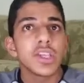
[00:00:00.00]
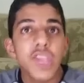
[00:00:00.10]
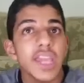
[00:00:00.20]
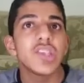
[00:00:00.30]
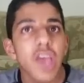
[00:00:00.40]

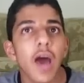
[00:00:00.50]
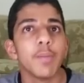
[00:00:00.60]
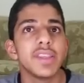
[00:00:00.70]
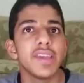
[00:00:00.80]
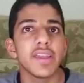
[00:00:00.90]
شيء
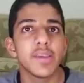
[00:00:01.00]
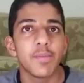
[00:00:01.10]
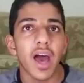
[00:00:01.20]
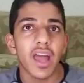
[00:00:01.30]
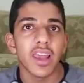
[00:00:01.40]
جامد يا
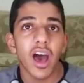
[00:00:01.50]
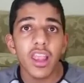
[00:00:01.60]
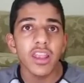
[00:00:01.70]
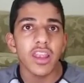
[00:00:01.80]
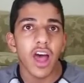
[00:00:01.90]

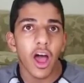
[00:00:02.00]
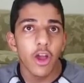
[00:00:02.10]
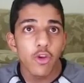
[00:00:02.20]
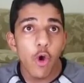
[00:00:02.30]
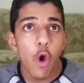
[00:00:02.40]
ديبالا الله
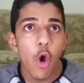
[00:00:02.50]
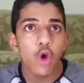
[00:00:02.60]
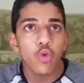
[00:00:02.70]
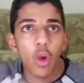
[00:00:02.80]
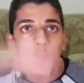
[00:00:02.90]

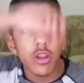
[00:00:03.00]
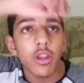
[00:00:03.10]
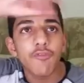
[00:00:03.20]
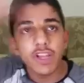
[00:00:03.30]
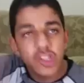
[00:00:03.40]
عليك
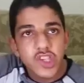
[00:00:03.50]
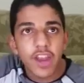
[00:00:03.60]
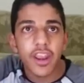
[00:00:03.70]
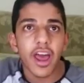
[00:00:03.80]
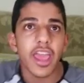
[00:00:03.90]
والله
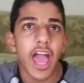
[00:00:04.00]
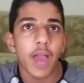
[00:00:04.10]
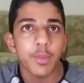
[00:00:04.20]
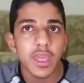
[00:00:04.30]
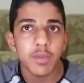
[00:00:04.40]
فجرها يا
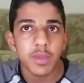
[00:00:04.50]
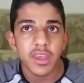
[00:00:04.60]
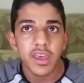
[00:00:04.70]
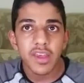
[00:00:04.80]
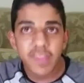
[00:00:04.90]

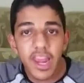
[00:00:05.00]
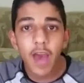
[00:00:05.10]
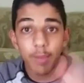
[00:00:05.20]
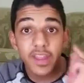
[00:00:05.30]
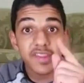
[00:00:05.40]
حبيبي
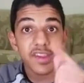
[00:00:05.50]
سلام رد